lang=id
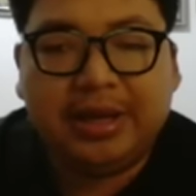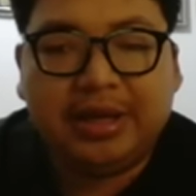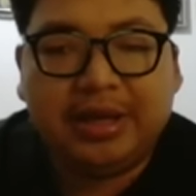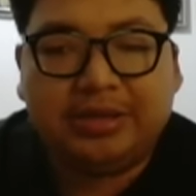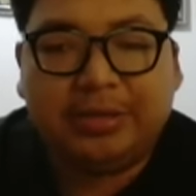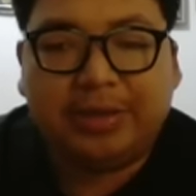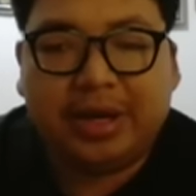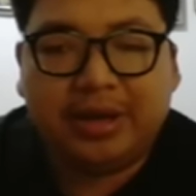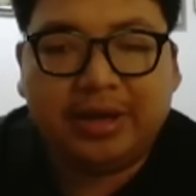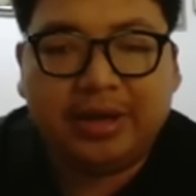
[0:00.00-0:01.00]
Ya,
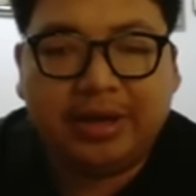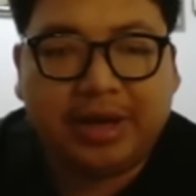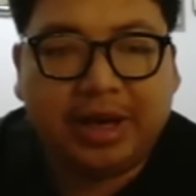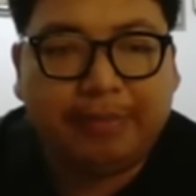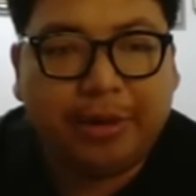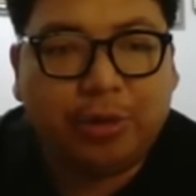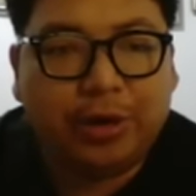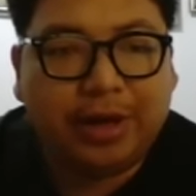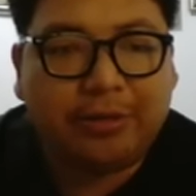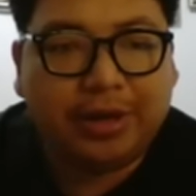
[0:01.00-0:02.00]
coba dengan
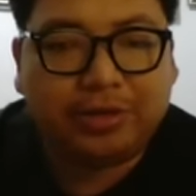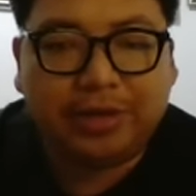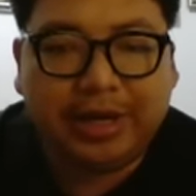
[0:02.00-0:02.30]
penggunaan waktunya.